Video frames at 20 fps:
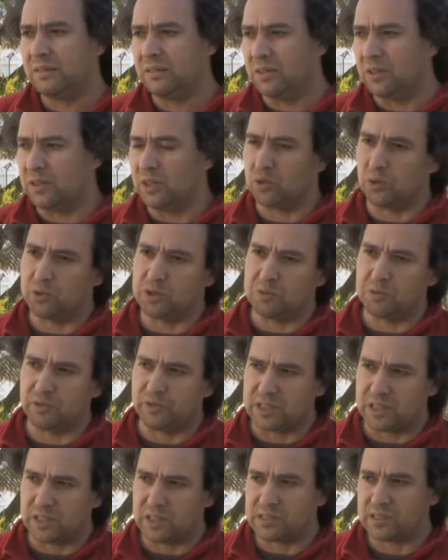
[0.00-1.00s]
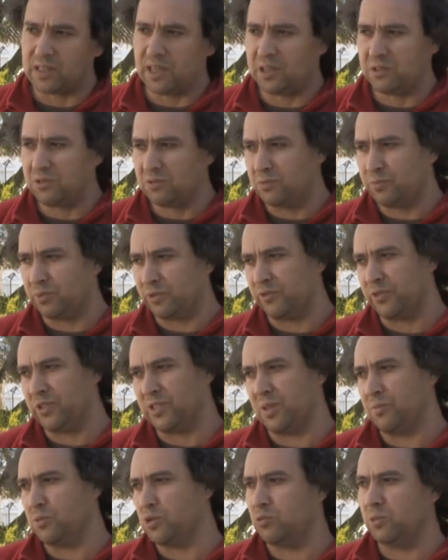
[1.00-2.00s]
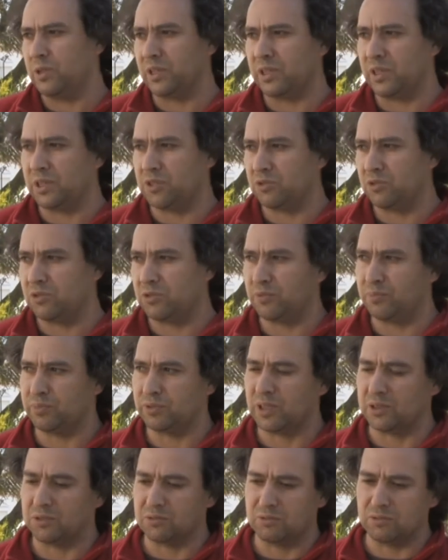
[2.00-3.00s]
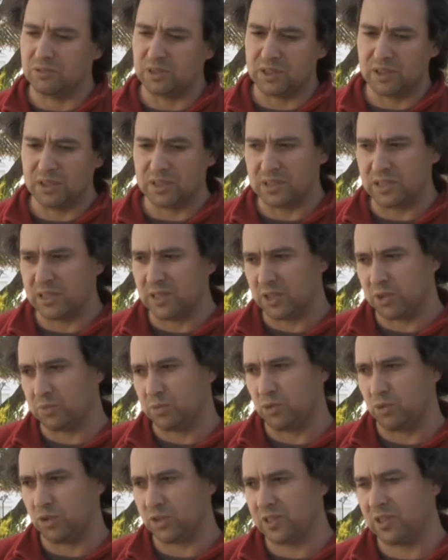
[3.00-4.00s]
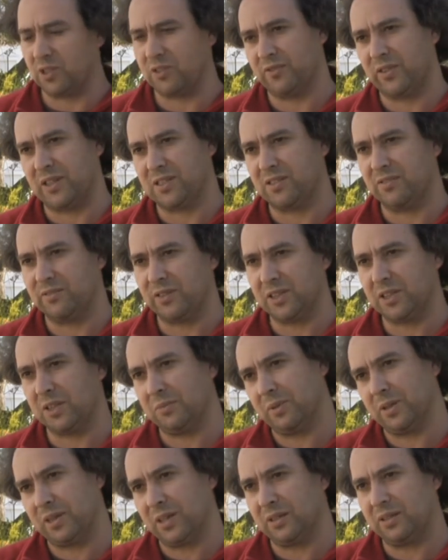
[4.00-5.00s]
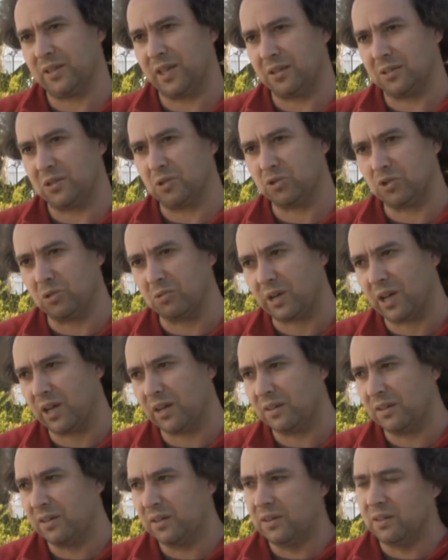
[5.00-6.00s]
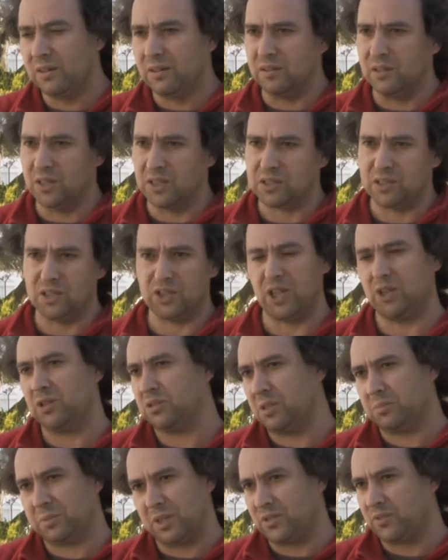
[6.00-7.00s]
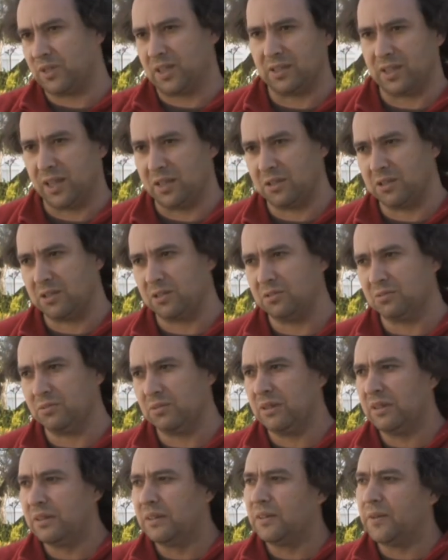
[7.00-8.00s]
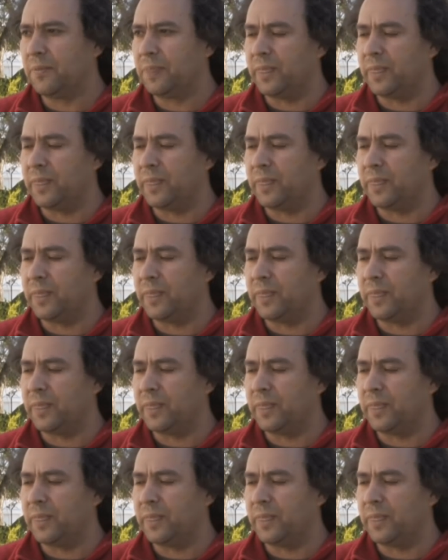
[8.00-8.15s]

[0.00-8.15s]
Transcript: e não conseguimos fazer ensaio, porque fizemos um arranjo e, portanto, a seguir as pessoas que são, fazem falta para cantar não estão cá e a seguir já não nos apetece cantar aquilo.